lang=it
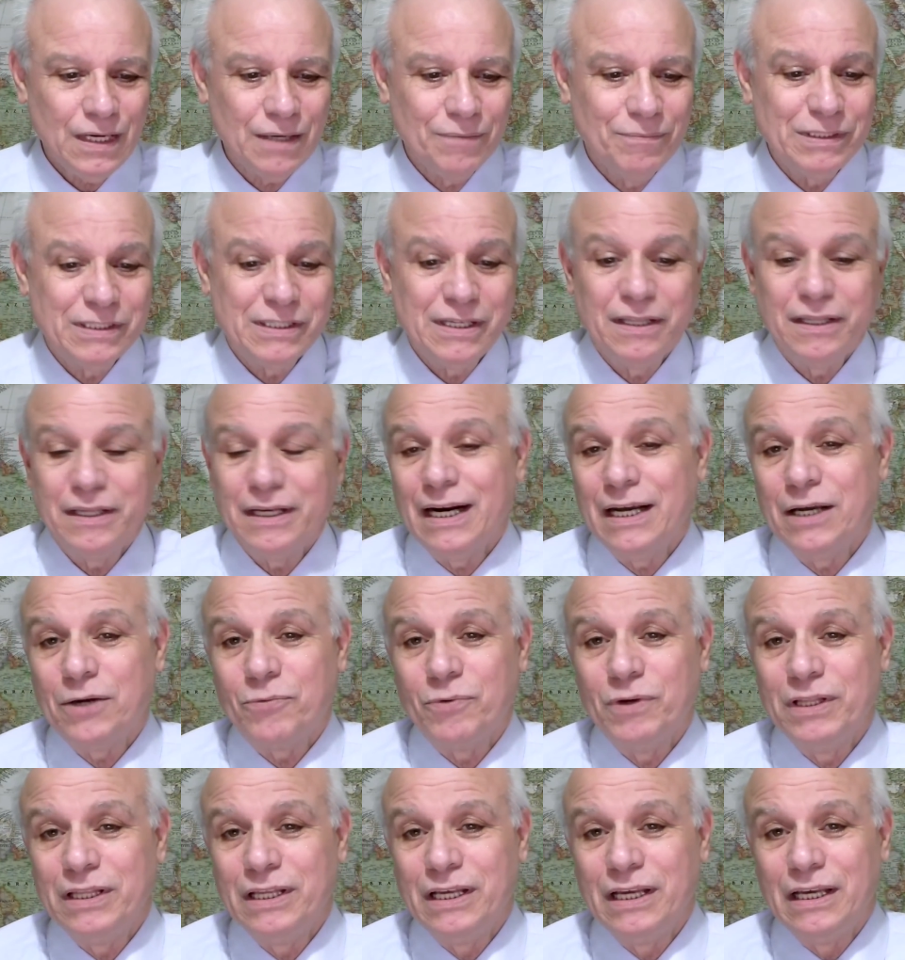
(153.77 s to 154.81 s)
Mi sentirei
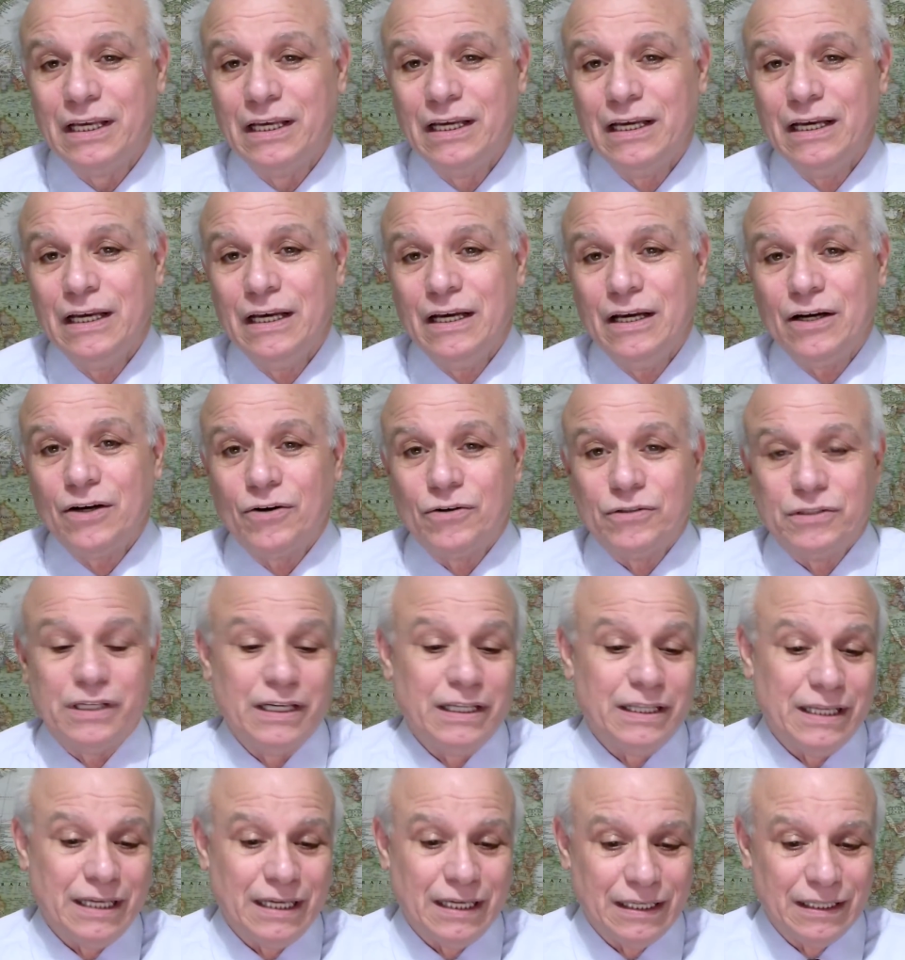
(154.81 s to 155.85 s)
quindi
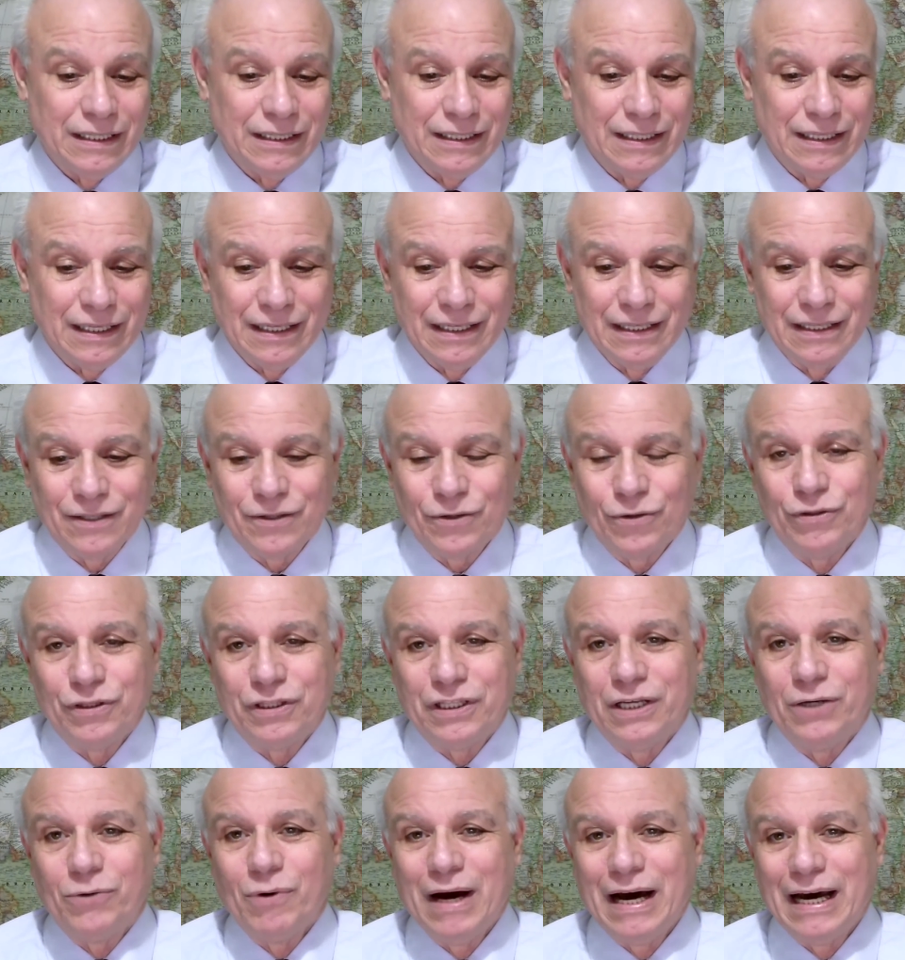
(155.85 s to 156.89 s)
così di, di
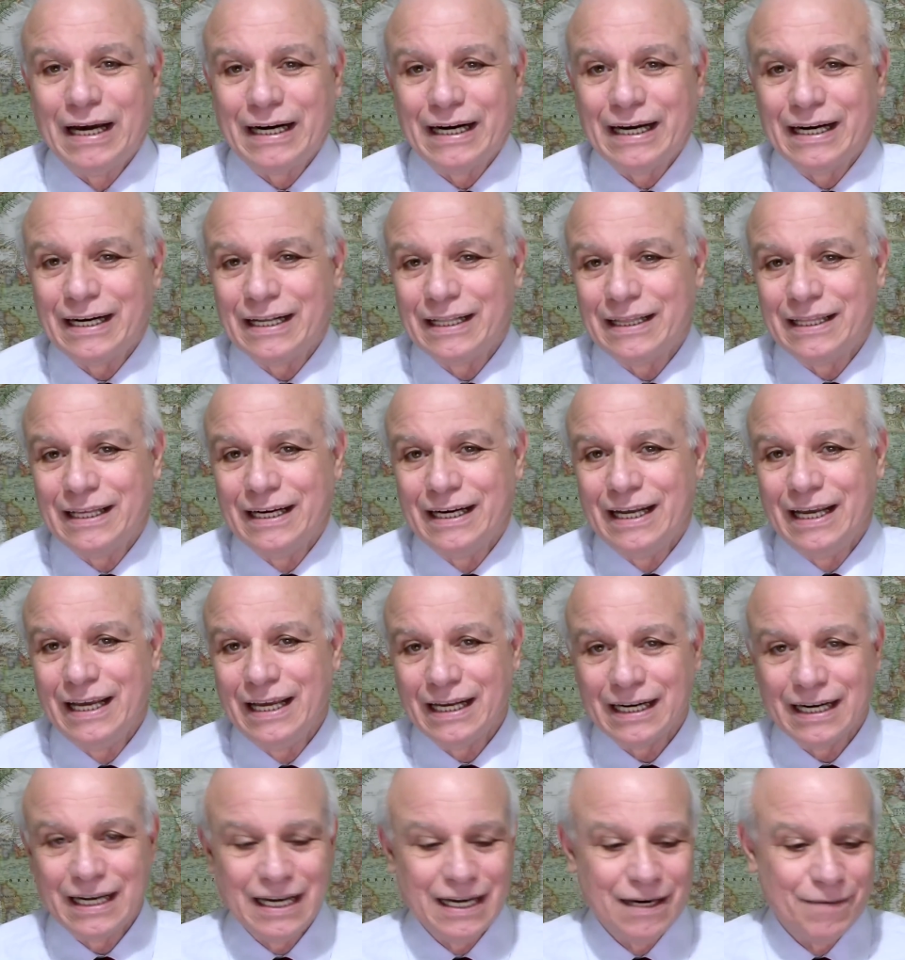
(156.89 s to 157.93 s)
continuare a
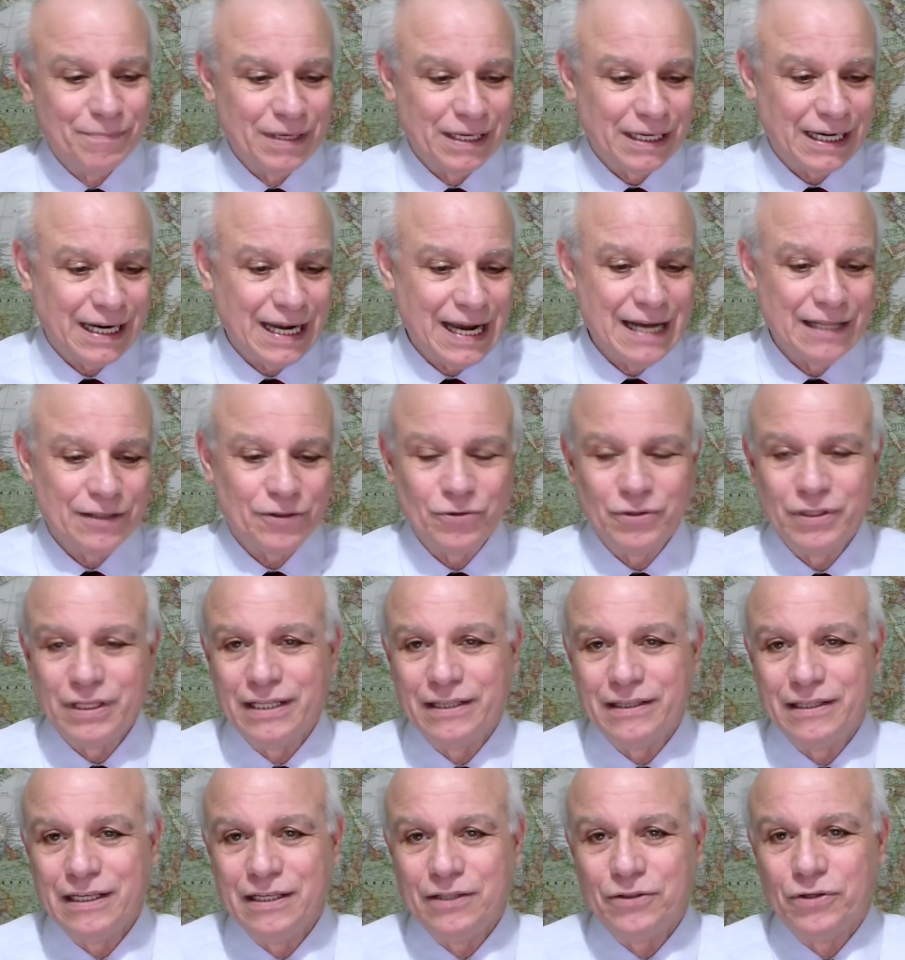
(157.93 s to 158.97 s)
ritenere il mercato
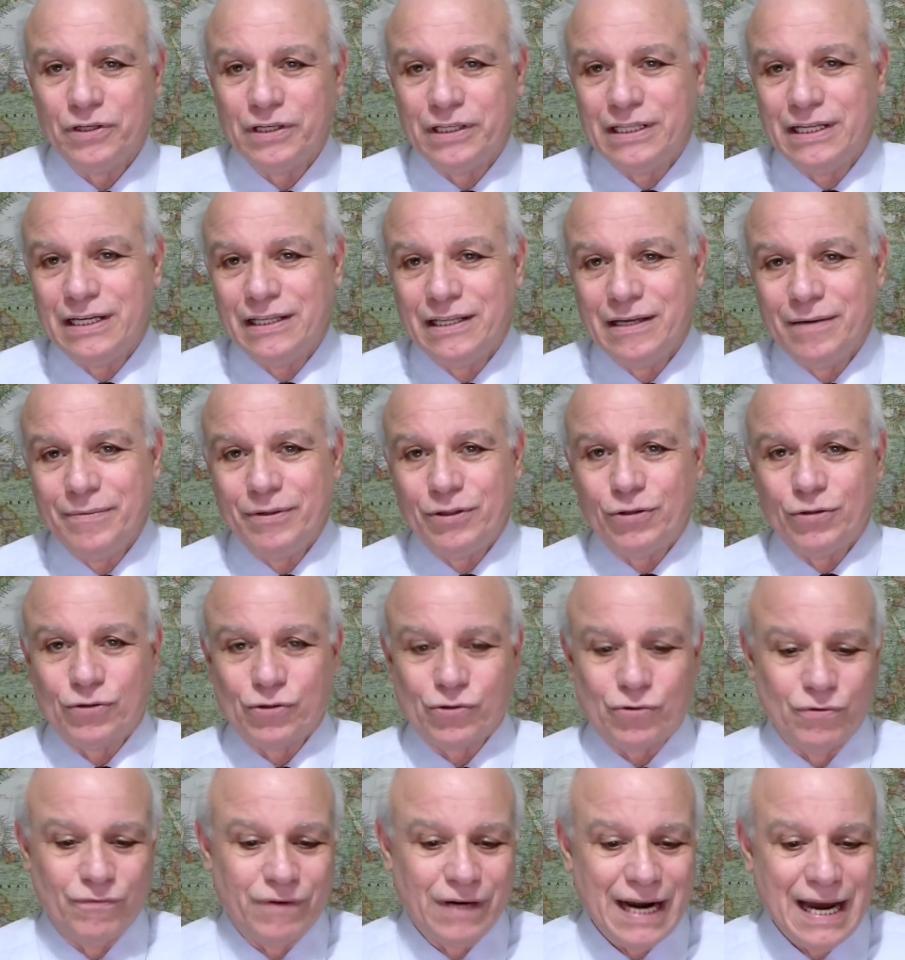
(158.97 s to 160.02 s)
dei titoli del debito
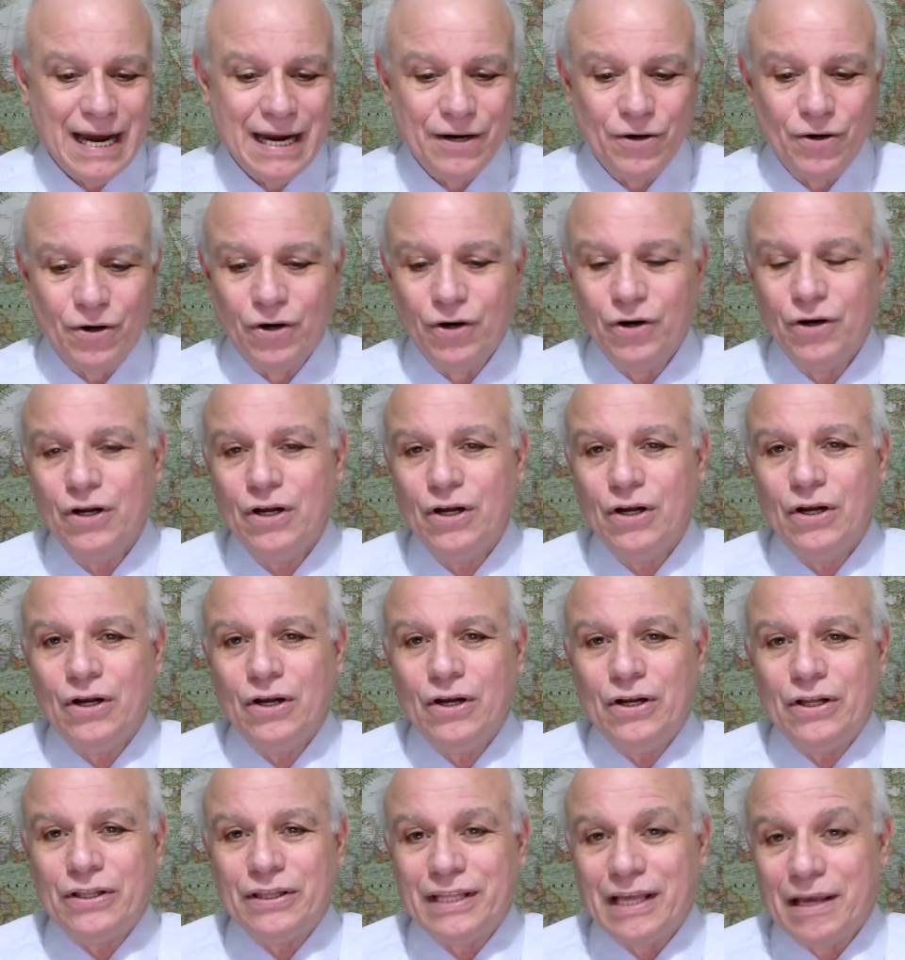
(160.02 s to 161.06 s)
sovrano
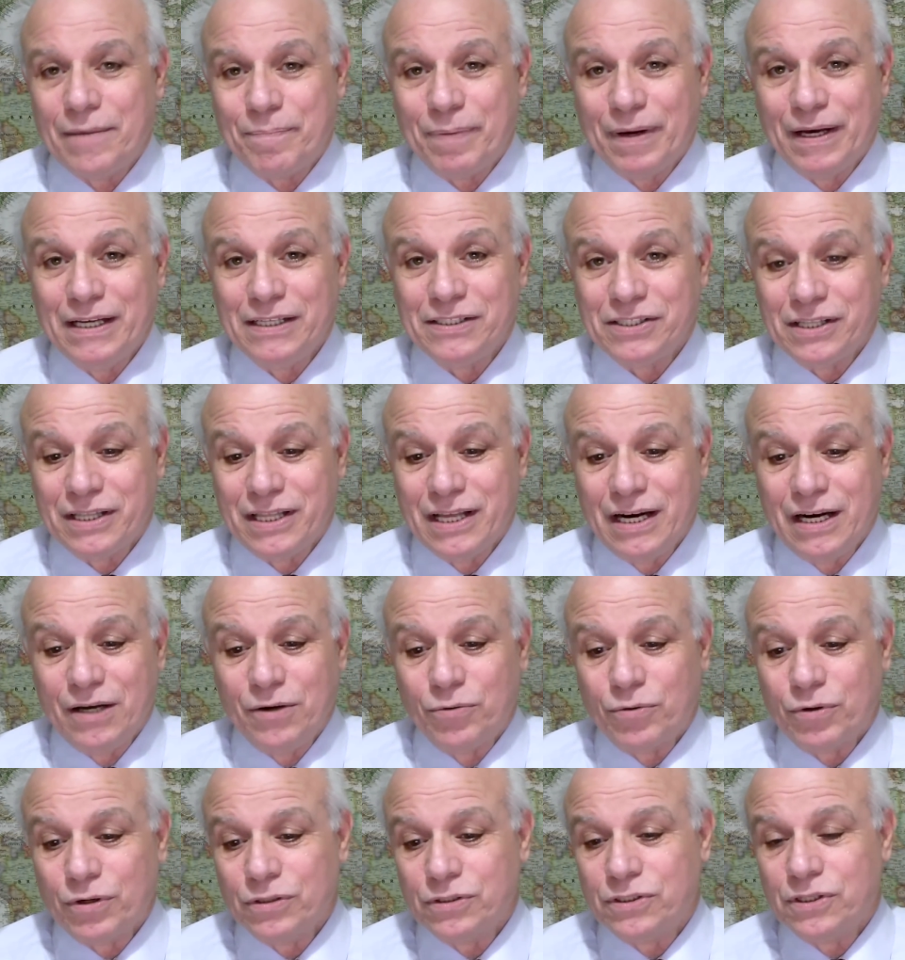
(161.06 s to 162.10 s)
dei paesi
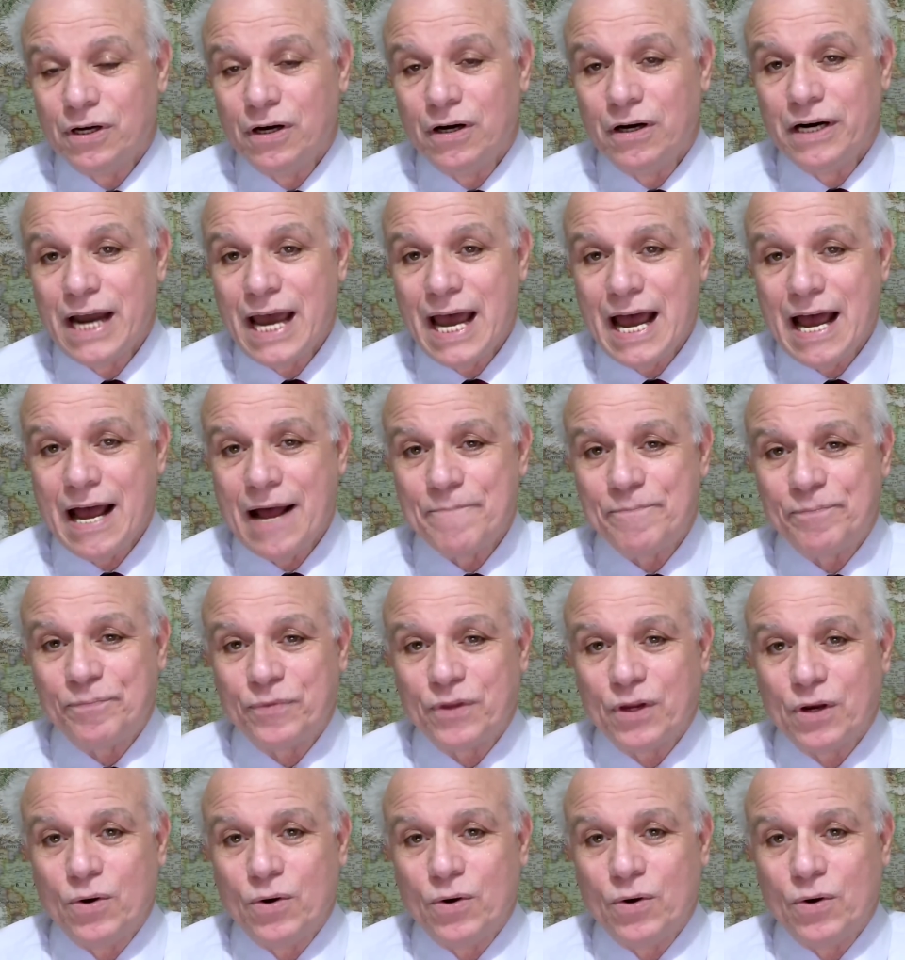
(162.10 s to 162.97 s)
dell'Eurozona